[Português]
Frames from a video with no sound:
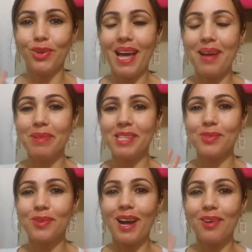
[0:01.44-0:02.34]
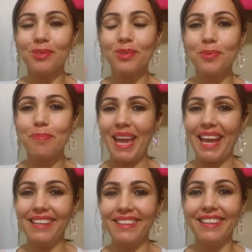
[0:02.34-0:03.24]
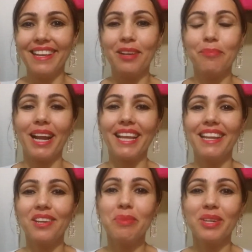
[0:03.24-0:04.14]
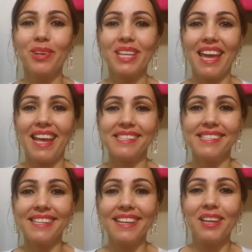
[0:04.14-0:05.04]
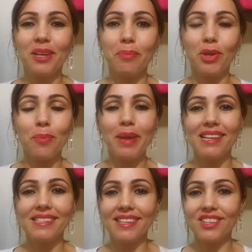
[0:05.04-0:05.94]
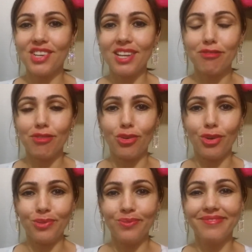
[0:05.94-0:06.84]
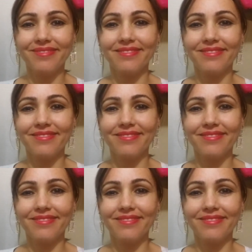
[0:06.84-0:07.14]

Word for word: Olá, pessoal, tudo bem? Para quem não me conhece, meu nome é Elisângela Vono.